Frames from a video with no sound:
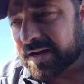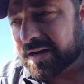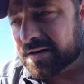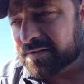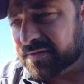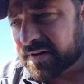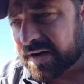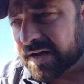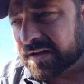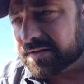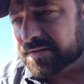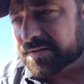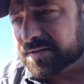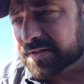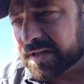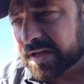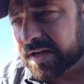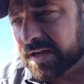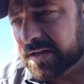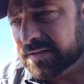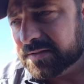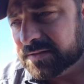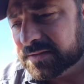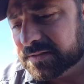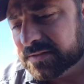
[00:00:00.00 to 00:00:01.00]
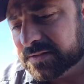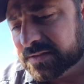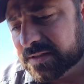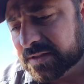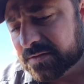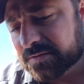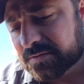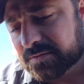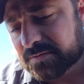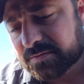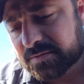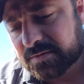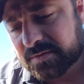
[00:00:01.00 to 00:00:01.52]
cavalos, tá?
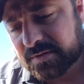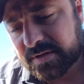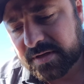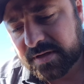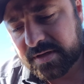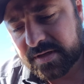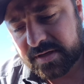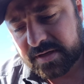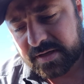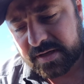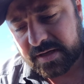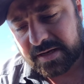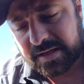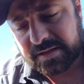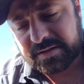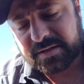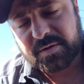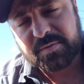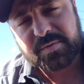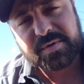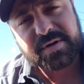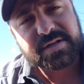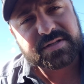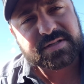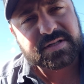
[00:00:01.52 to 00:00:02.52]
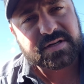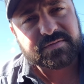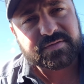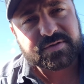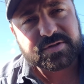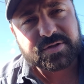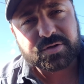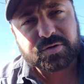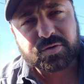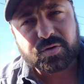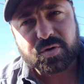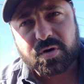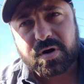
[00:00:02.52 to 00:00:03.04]
Então ela tem uma
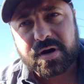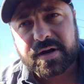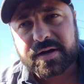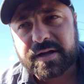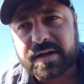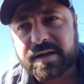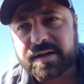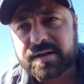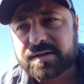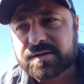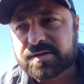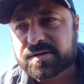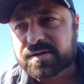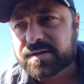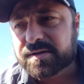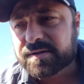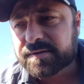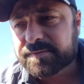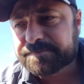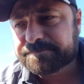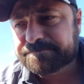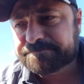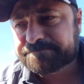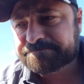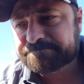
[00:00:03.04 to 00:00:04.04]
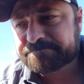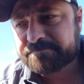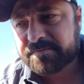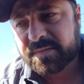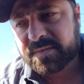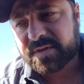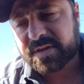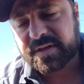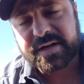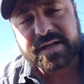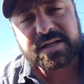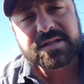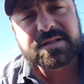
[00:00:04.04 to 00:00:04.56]
reserva de torque aí de
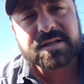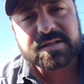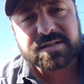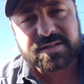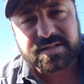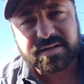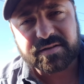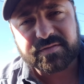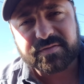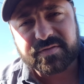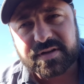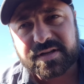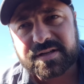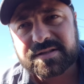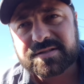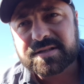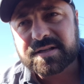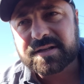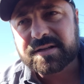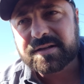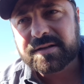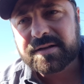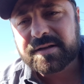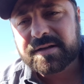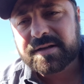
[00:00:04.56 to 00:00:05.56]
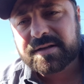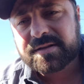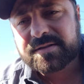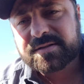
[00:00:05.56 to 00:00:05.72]
30 CVs, né?